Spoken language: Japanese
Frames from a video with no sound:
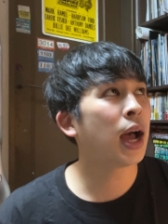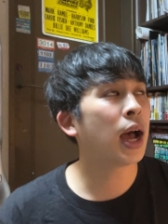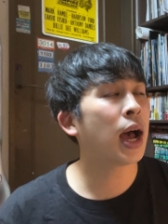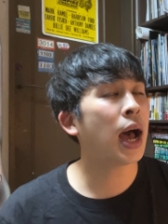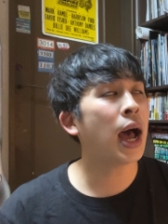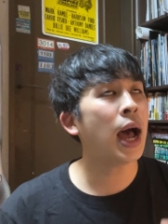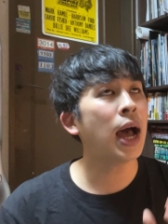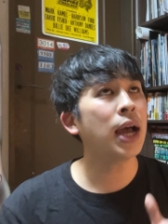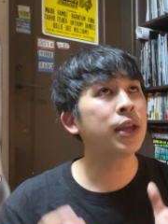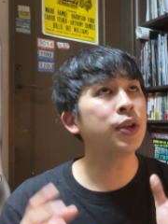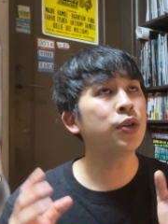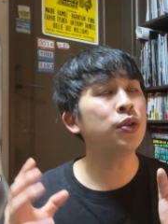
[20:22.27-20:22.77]

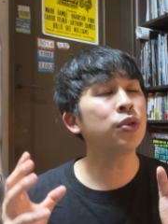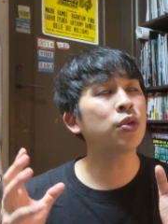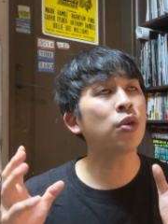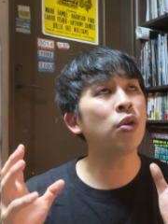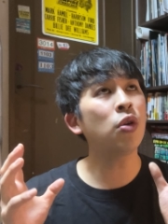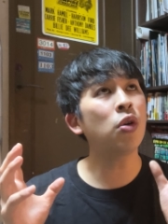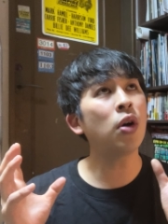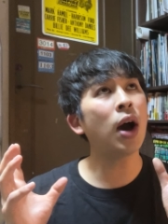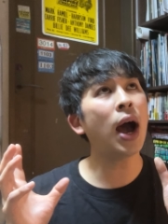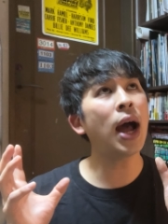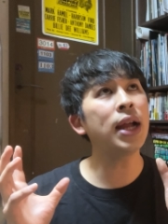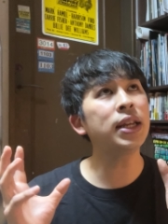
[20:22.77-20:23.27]
ああいう
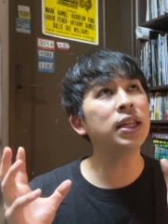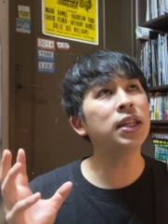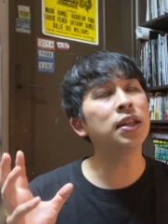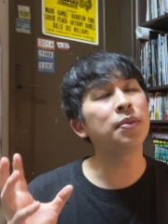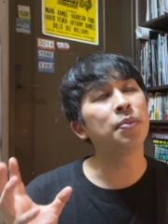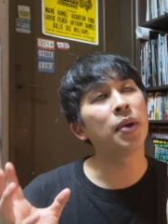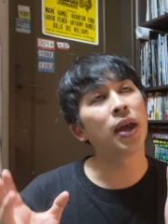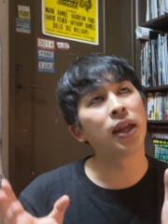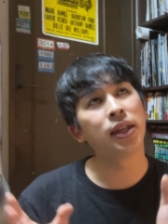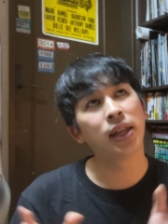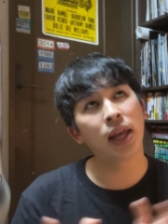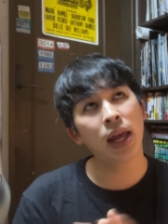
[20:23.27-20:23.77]
こう
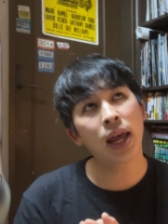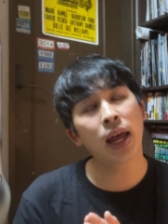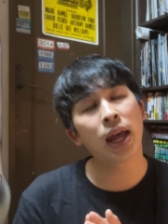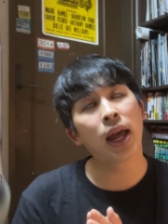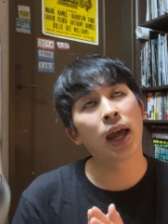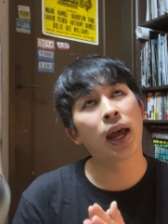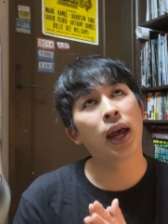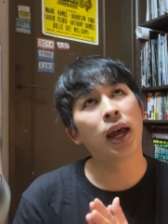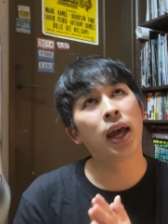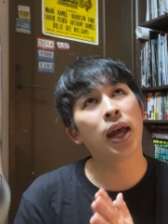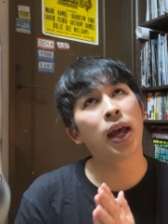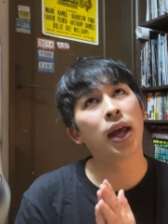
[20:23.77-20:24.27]
アニメ
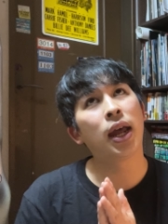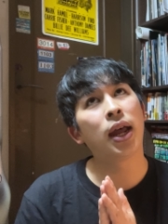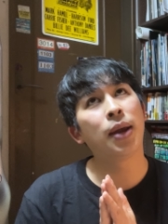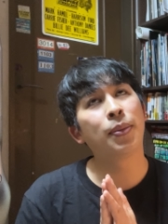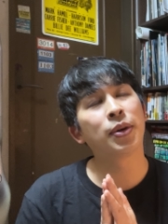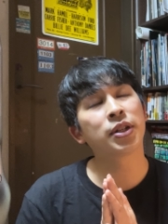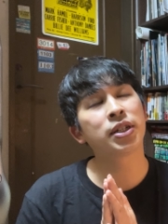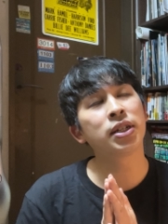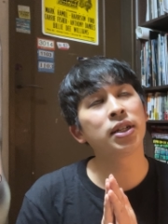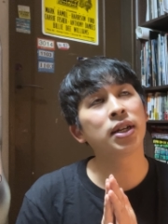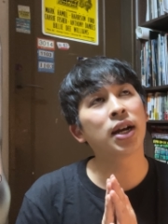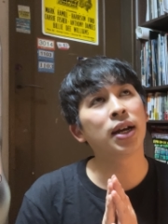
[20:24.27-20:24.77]
で、えー、ま
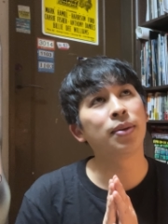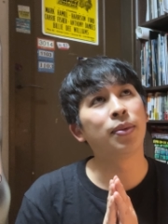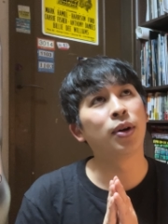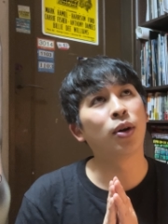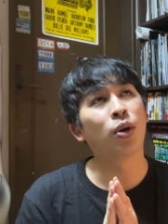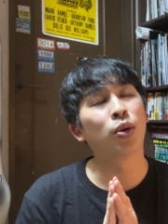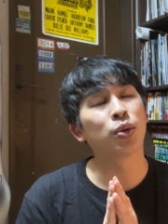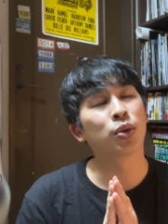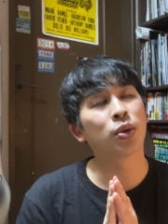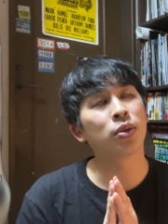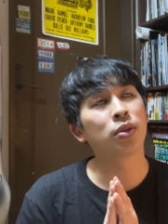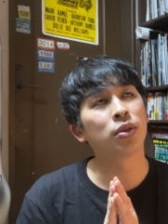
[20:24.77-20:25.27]
あ、新海
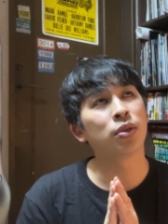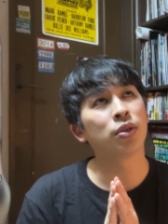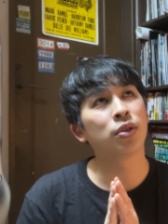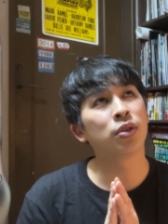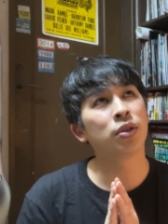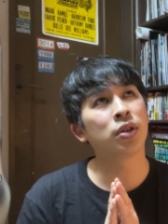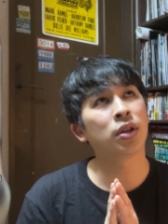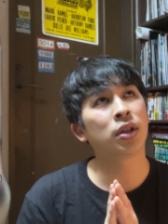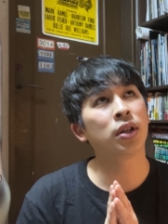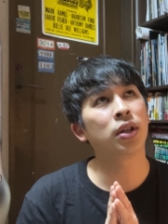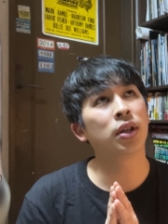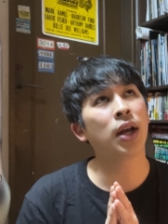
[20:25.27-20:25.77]
誠とい
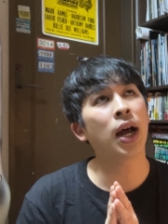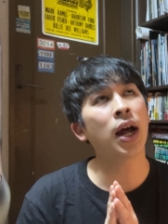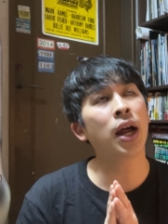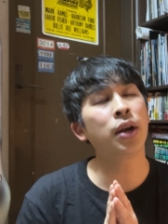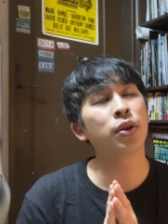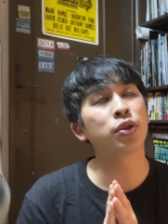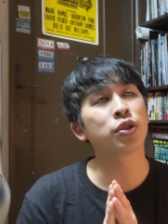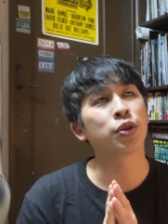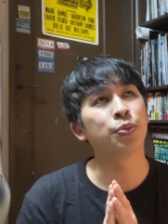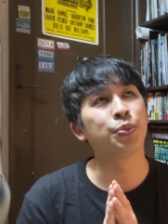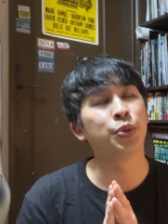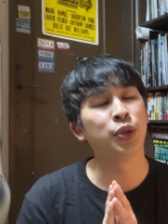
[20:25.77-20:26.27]
う、あ
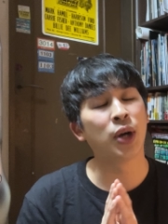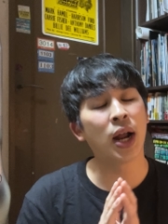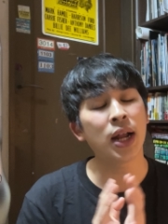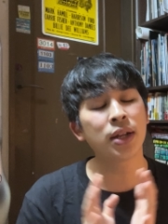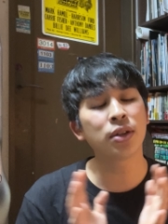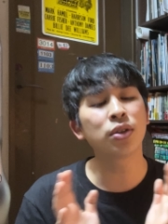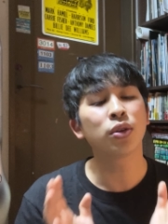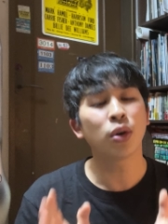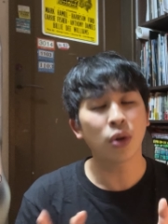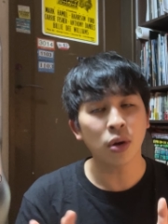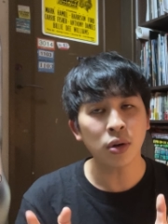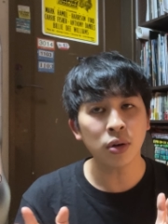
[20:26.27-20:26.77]
る種
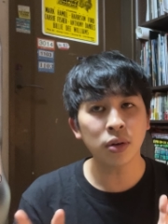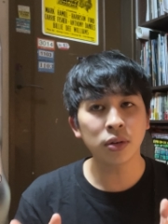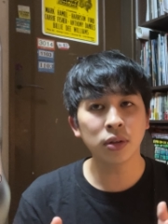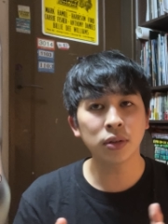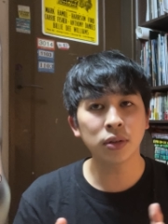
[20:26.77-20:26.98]
ブランド